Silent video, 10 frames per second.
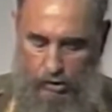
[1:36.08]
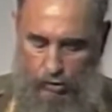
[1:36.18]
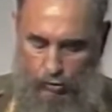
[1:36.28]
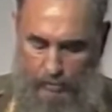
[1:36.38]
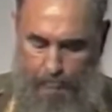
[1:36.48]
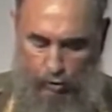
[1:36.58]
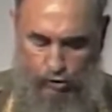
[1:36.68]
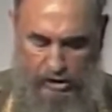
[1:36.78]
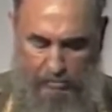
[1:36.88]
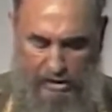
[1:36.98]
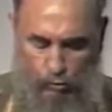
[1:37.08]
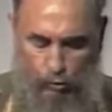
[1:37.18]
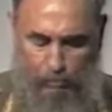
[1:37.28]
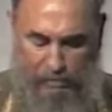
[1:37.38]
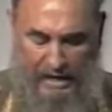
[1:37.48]
No es posible
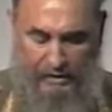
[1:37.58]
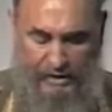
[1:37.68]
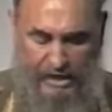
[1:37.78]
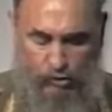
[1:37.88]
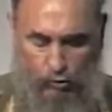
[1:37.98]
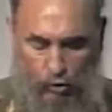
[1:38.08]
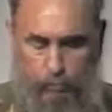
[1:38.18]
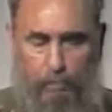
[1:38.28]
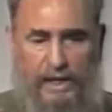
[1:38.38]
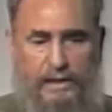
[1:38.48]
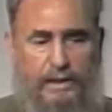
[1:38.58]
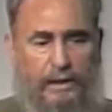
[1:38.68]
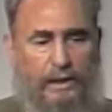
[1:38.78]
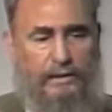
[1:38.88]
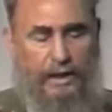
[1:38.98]
culpar de esto a los países
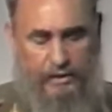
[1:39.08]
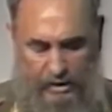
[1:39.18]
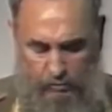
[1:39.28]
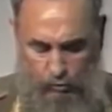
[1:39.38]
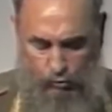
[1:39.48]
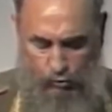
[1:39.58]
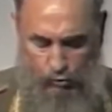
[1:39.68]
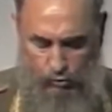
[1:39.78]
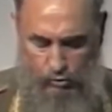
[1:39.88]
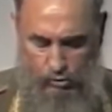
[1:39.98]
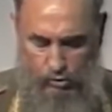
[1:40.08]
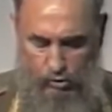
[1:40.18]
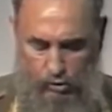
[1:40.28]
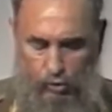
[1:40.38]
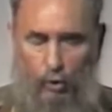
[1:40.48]
del tercer mundo,
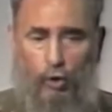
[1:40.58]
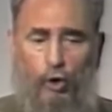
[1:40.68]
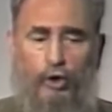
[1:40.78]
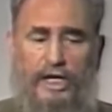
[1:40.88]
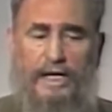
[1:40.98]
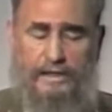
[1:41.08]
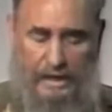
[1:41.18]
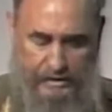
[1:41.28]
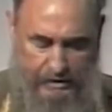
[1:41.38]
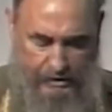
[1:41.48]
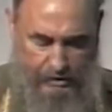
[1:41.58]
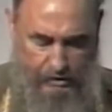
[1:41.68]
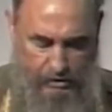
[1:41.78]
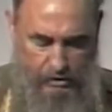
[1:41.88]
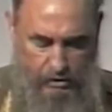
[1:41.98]
colonias
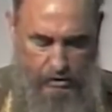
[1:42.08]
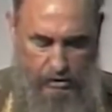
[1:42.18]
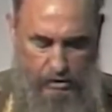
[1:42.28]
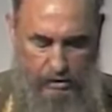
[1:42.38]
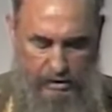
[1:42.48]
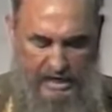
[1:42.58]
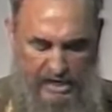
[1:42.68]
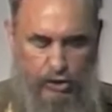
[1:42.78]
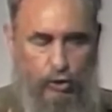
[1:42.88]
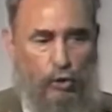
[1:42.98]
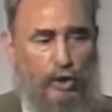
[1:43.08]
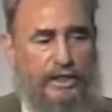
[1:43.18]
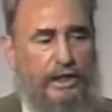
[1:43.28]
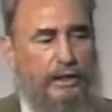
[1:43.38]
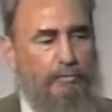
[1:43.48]
ayer,
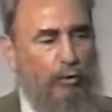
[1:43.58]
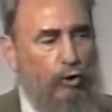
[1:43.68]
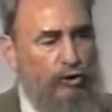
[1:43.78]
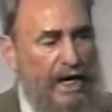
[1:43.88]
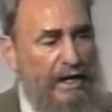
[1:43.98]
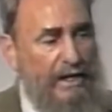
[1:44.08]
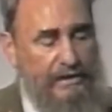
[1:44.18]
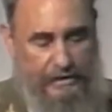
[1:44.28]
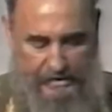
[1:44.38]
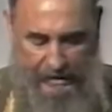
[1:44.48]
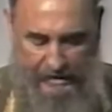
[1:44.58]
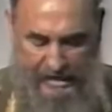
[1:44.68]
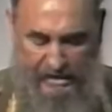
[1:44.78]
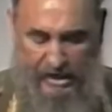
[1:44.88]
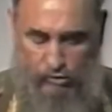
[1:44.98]
naciones explotadas y
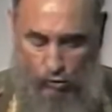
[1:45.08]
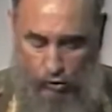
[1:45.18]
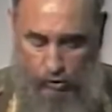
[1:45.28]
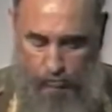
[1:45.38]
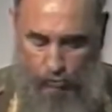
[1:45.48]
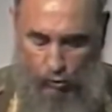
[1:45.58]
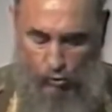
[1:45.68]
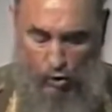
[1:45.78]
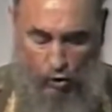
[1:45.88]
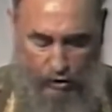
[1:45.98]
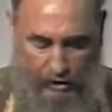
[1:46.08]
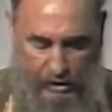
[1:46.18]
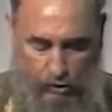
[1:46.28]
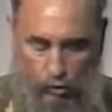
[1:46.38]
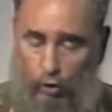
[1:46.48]
saqueadas hoy por un orden
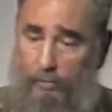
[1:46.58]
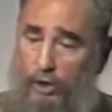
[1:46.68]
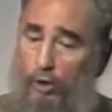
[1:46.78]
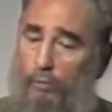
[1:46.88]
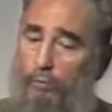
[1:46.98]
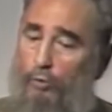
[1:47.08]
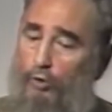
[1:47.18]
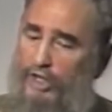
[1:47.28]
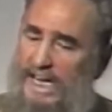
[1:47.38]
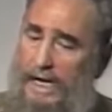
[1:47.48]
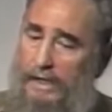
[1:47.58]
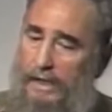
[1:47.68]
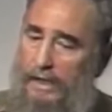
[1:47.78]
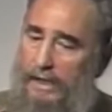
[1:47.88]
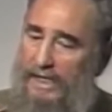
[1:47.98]
económico mundial
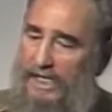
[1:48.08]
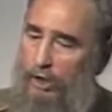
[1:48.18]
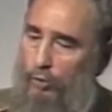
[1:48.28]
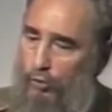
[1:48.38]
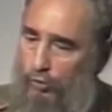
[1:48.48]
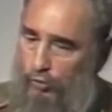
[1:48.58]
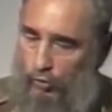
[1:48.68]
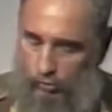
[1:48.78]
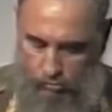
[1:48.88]
injusto.